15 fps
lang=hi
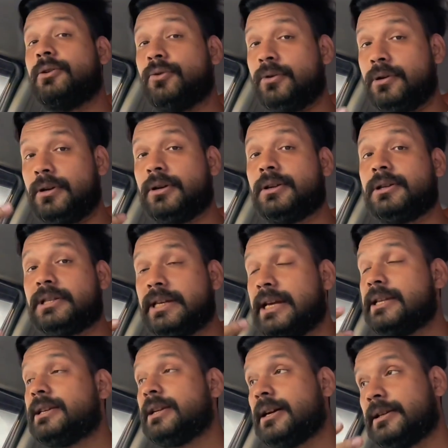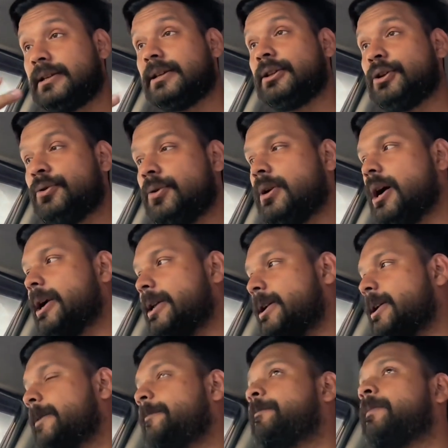लुक चेंज कर सकते हो गाड़ी
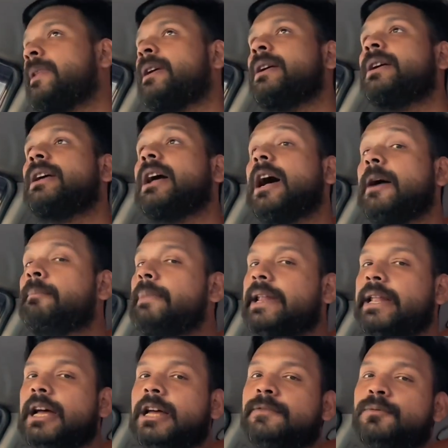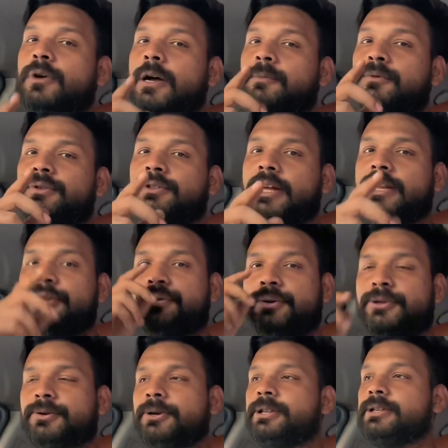की अब मैंने आज वो आपको सारी
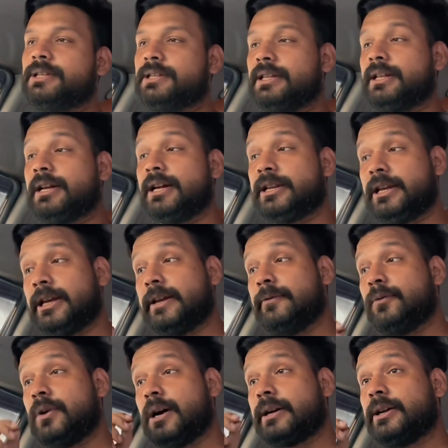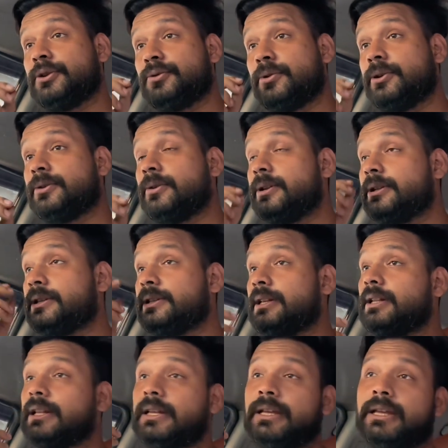छोटी छोटी चीजें दिखानी कि वो आखिर छोटी छोटी
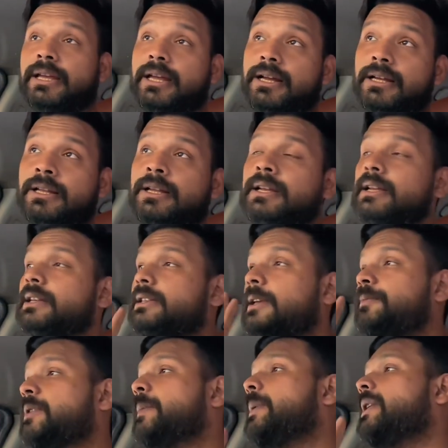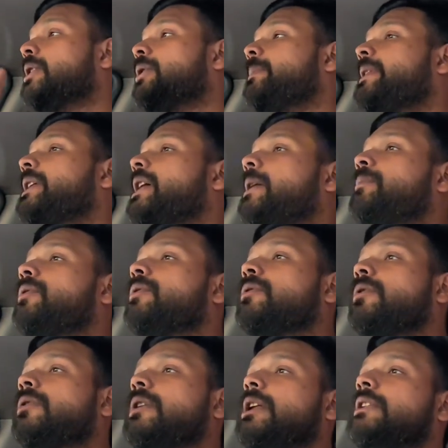चीजें थी क्या सबसे पहले तो मैंने आप लोगों
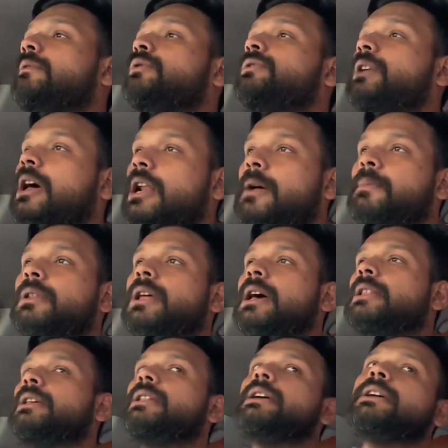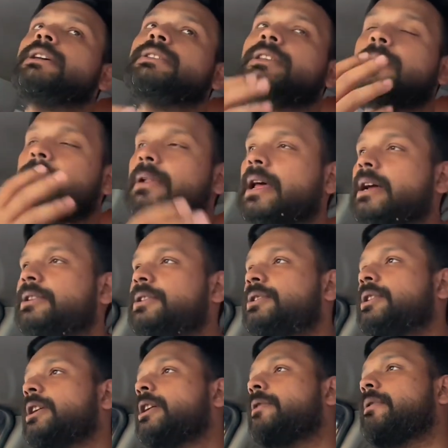को कल वो सारा बता दिया था कि इसके ब्लैक
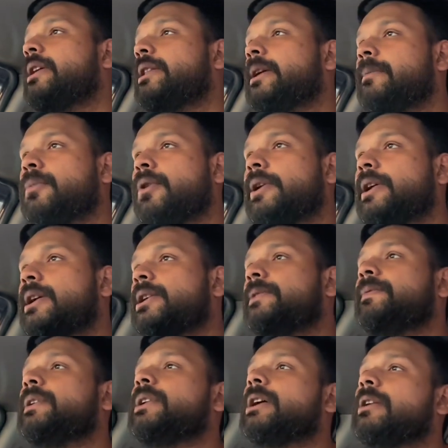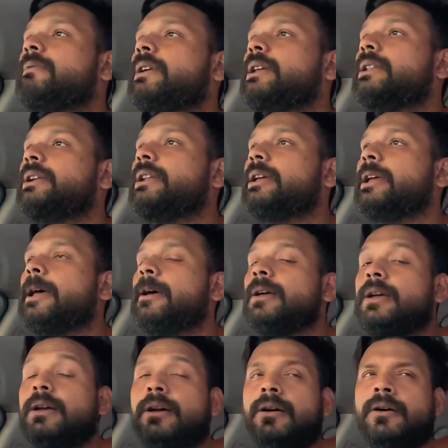शीशे करवाए थे बॉडी किट्स फिट करवाई थी ठीक है
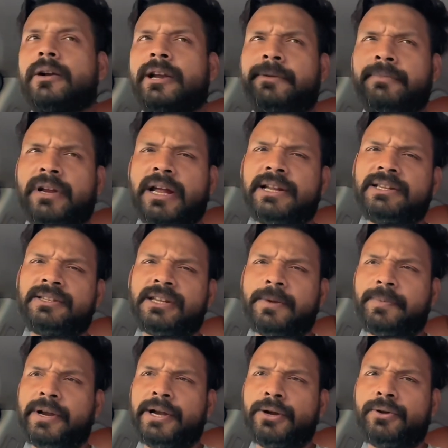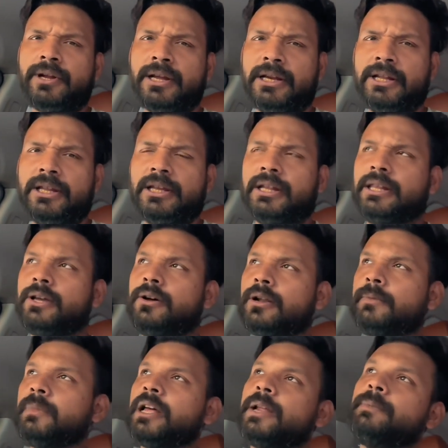और रिम टायर इसके पेंट होने के लिए दिए थे और
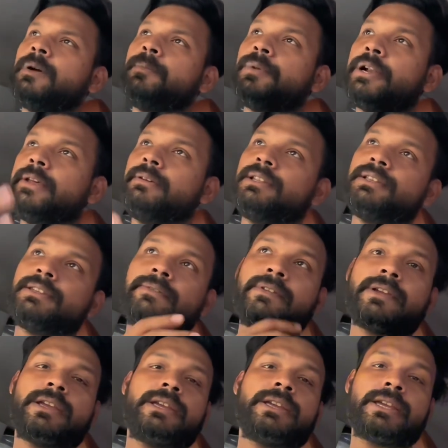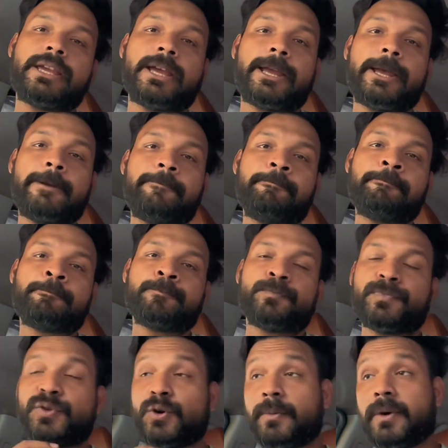हमारे पास पड़े हुए थे सिविक इके e के
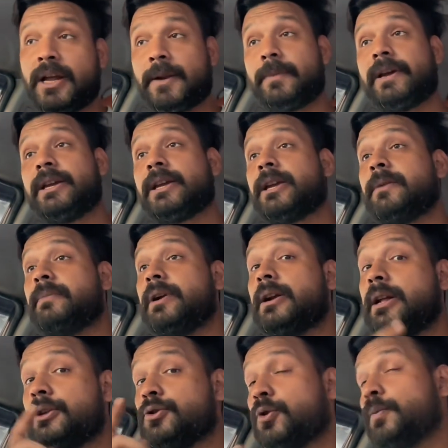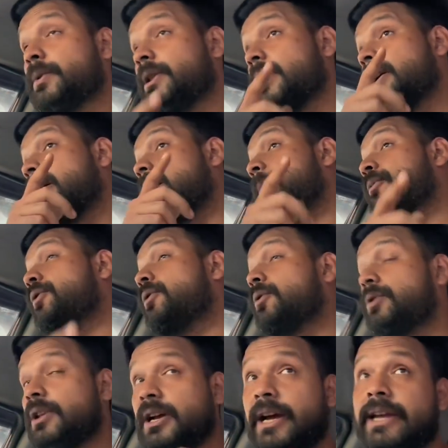जो हमारे पास इके e बिल्ड है जो भी थी आप लोगों
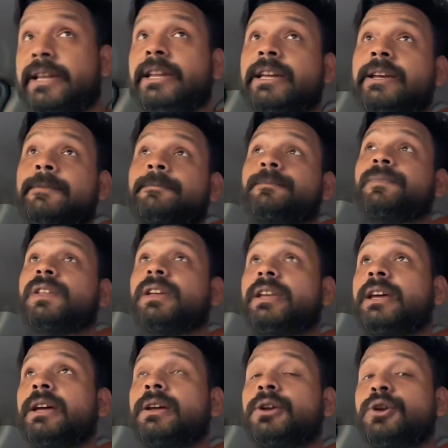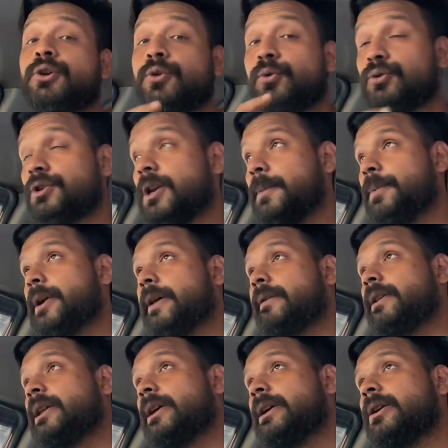को दिखाई नहीं है ठीक है उसके पड़े
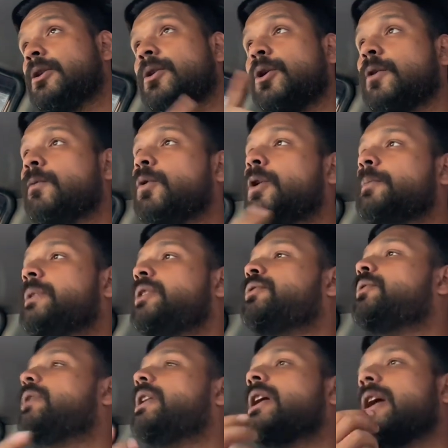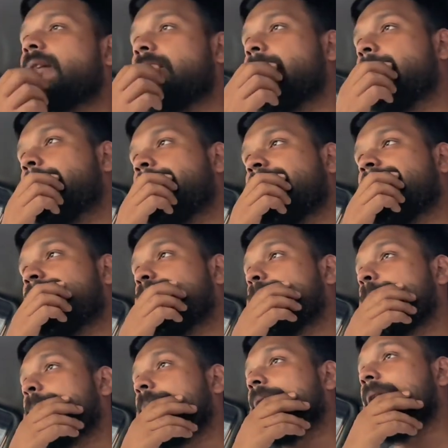हुए थे और वो हमने इसको लगा लिए टेम्परेरी तौर पे